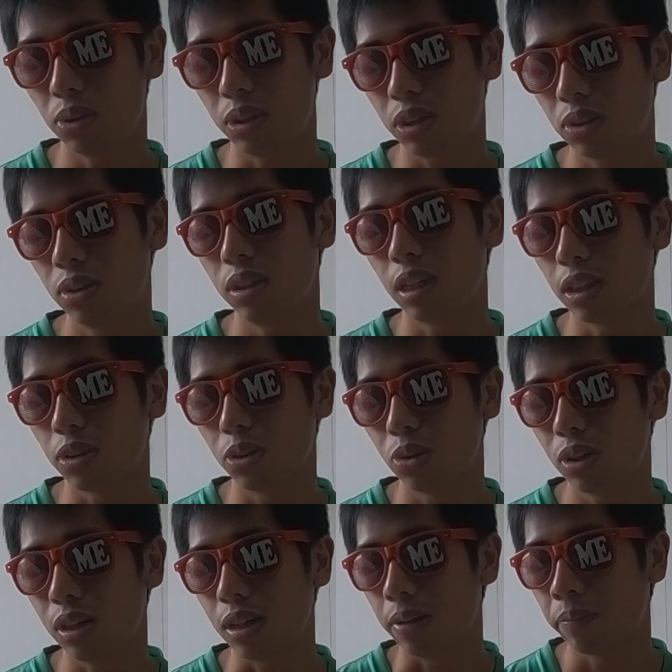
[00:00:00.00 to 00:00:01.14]
度低いなというの
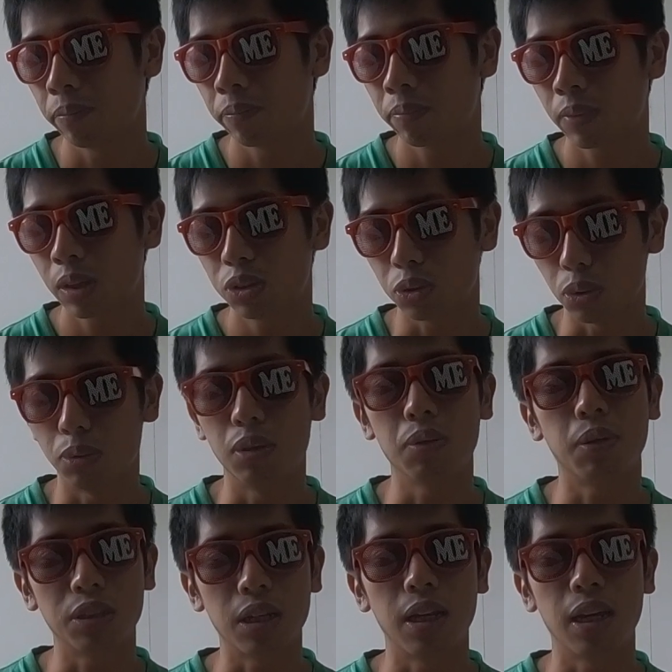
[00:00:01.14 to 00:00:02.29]
はちょっと思い
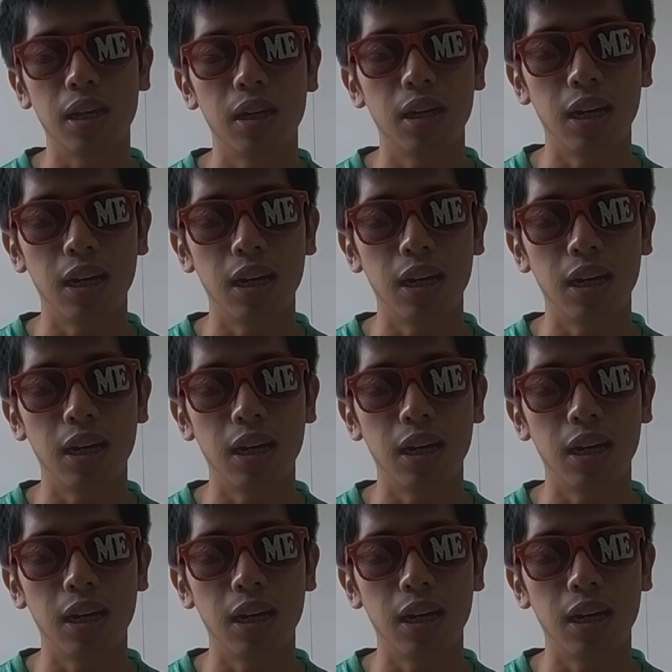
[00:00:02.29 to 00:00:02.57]
ましたね。